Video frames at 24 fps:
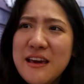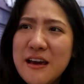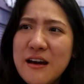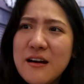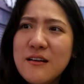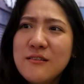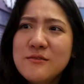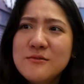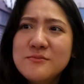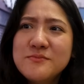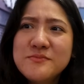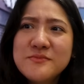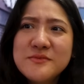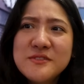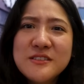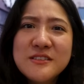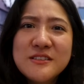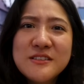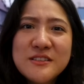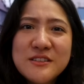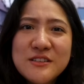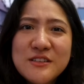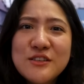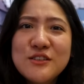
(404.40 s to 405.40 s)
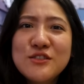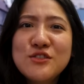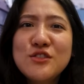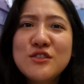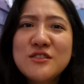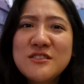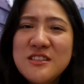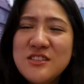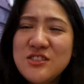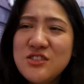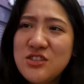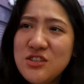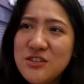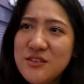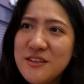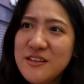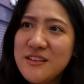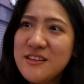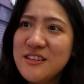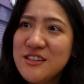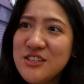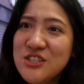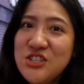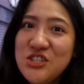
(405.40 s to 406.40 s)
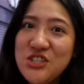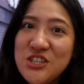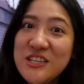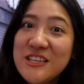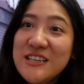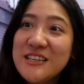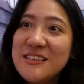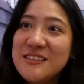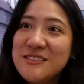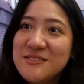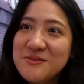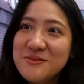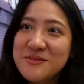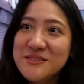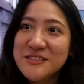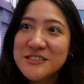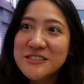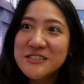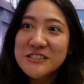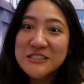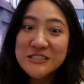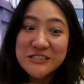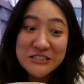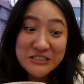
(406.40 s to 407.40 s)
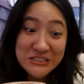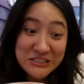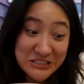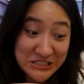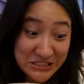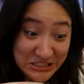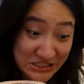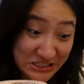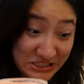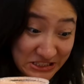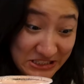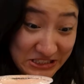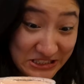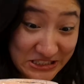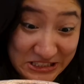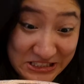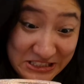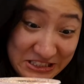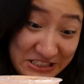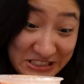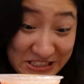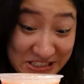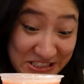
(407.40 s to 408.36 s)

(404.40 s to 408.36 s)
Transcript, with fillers: real. Eu tô sentindo energia. Dos deuses.